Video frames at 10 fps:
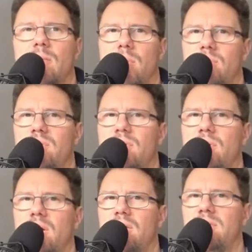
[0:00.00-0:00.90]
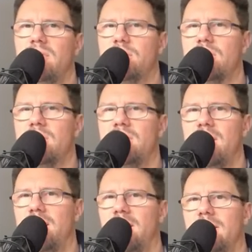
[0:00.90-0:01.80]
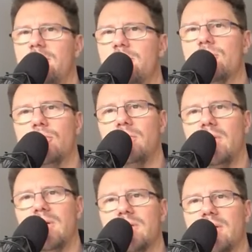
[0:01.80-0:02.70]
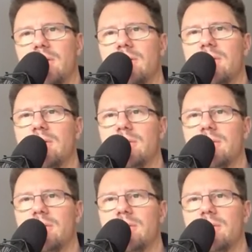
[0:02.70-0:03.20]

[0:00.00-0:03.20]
bauen wir noch einen Widerstand eher in den Stromkreis ein.